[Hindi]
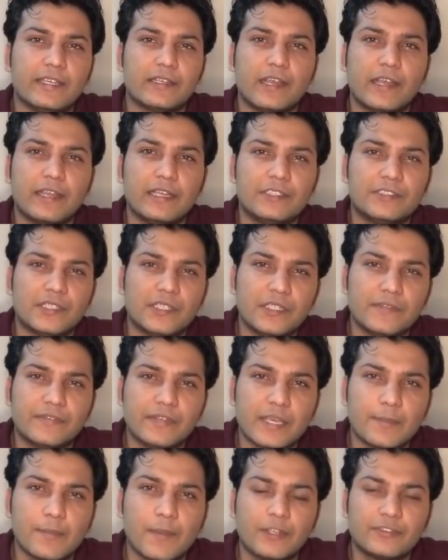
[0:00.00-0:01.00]
राहिल शरीफ ने
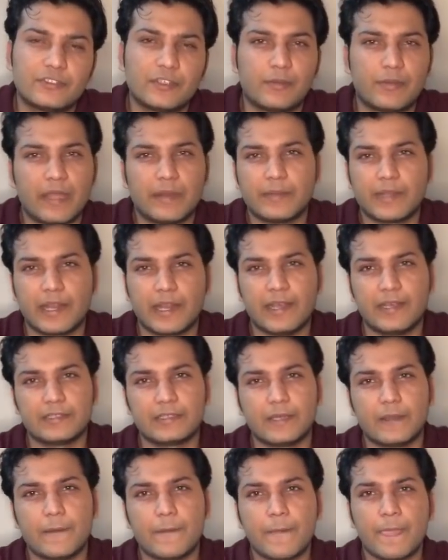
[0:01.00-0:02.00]
यह मास्टर प्लान बनाया
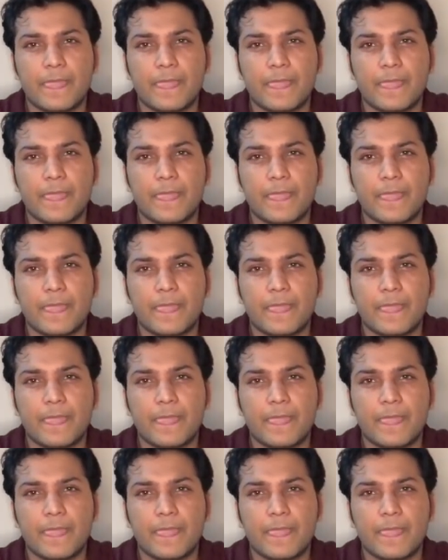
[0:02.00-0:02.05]
था